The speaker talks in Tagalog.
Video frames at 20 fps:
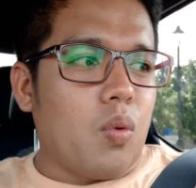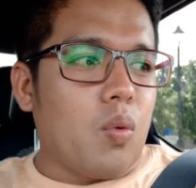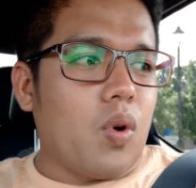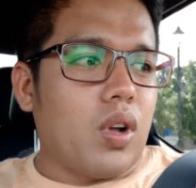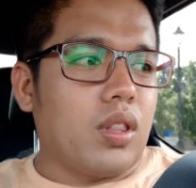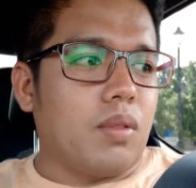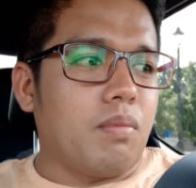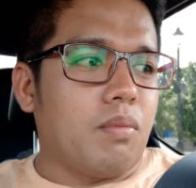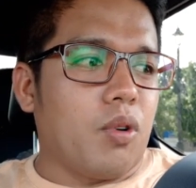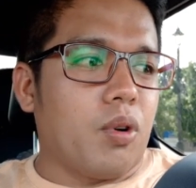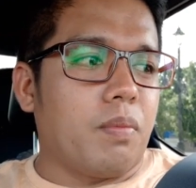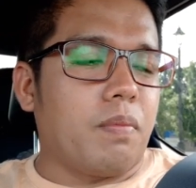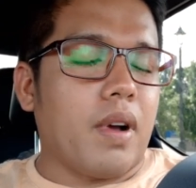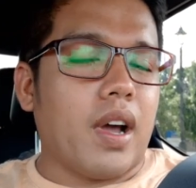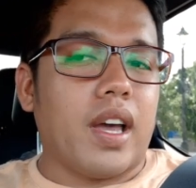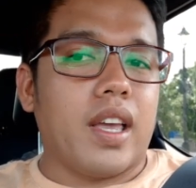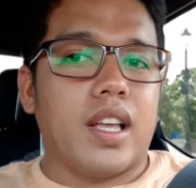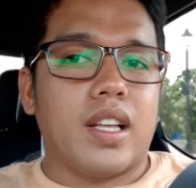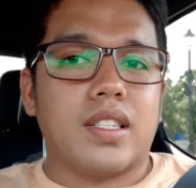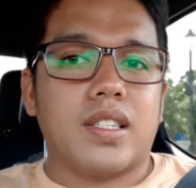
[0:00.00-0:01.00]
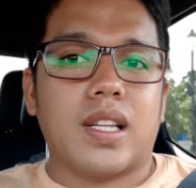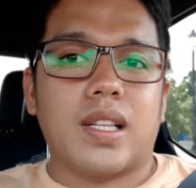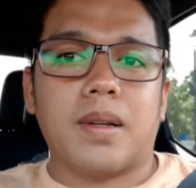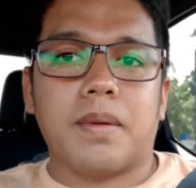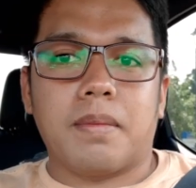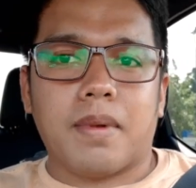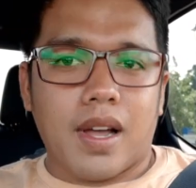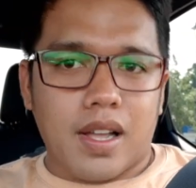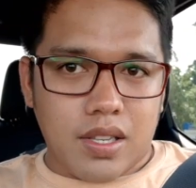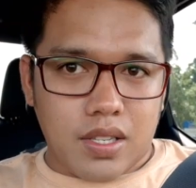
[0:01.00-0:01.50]
What more pa kaya sa
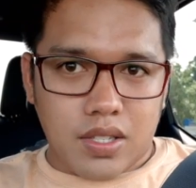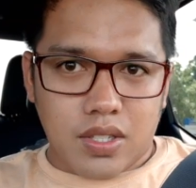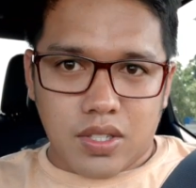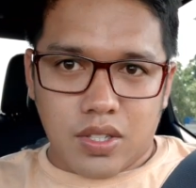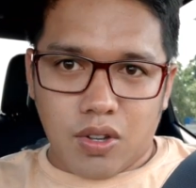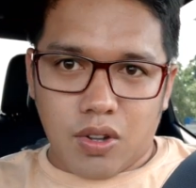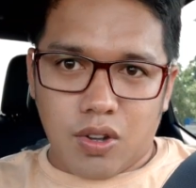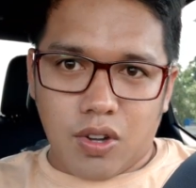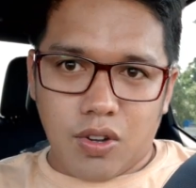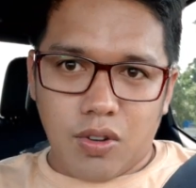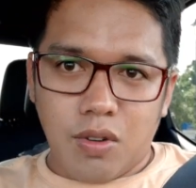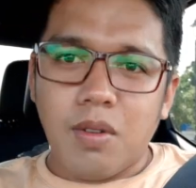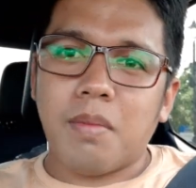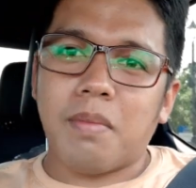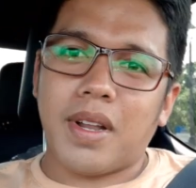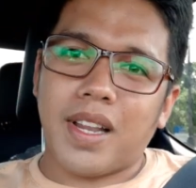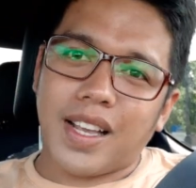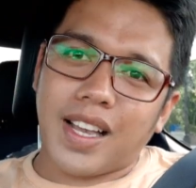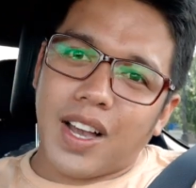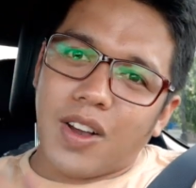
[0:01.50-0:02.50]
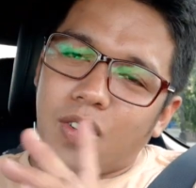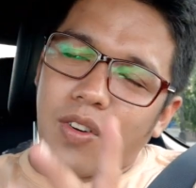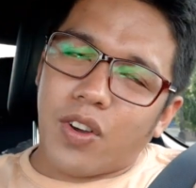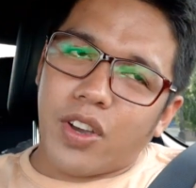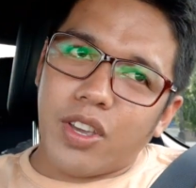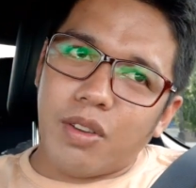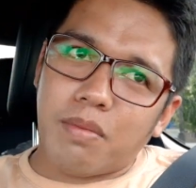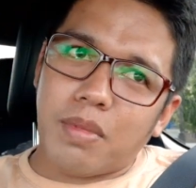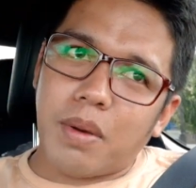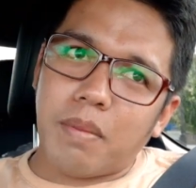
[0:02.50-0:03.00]
labas? So, balik ako
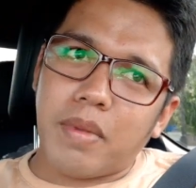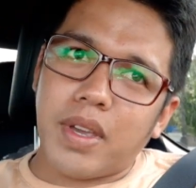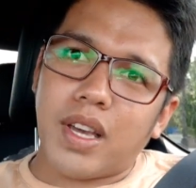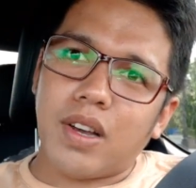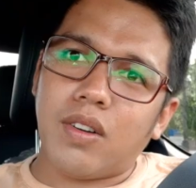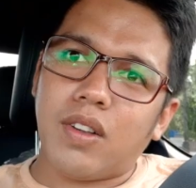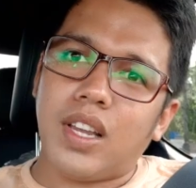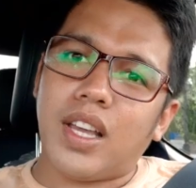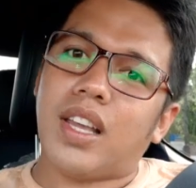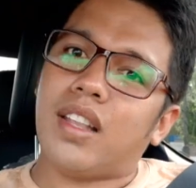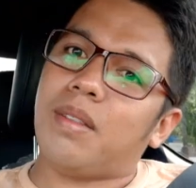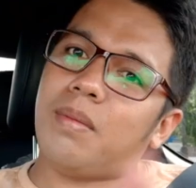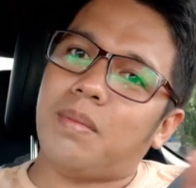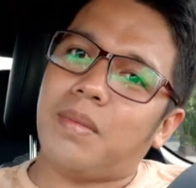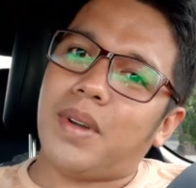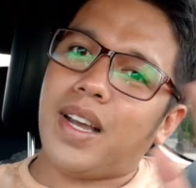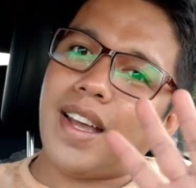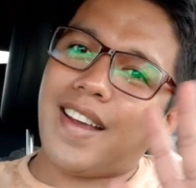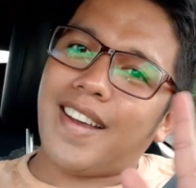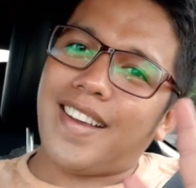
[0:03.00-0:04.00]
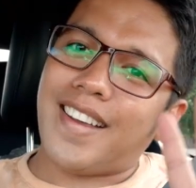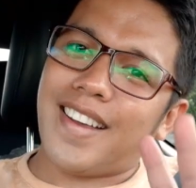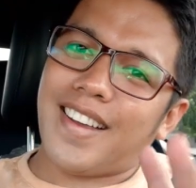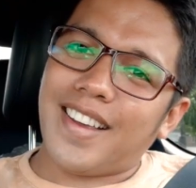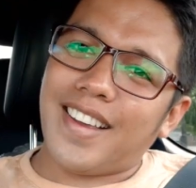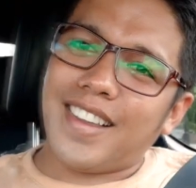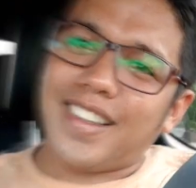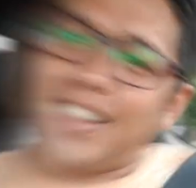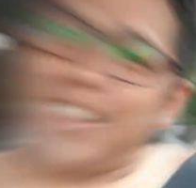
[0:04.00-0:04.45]
kayo mamaya ulit. Bye!